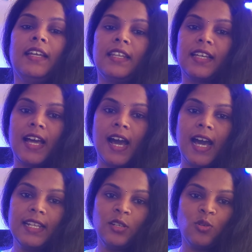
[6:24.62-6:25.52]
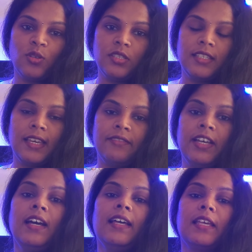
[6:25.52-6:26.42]
எனக்கு ஹேர் க்ரோத்
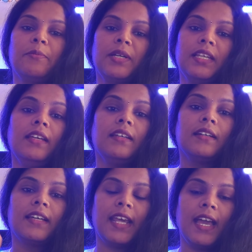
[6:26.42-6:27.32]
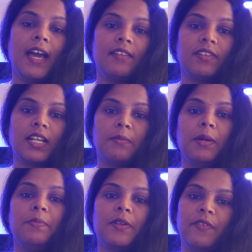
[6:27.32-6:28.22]
தேவை அதே மாதிரி கிரே ஹேர்
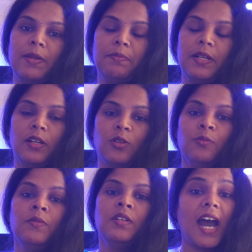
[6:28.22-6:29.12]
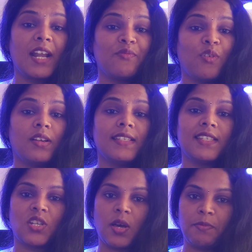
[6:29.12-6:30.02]
வராமல் ப்ரிவென்ட் பண்ணணும் ஹேர் ஃபால்
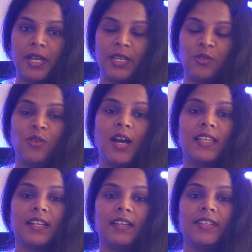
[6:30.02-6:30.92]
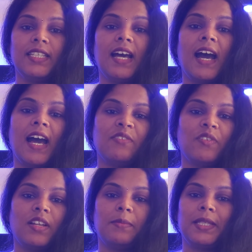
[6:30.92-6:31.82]
ஸ்டாப் ஆயிரும் அதனால் வந்து ஹேர்
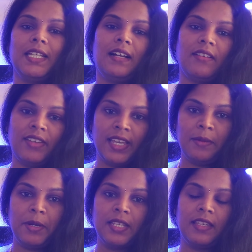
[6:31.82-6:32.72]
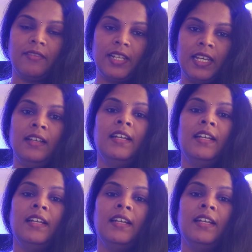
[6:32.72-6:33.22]
ஃபாலை பற்றி கவலையே பட தேவையில்ல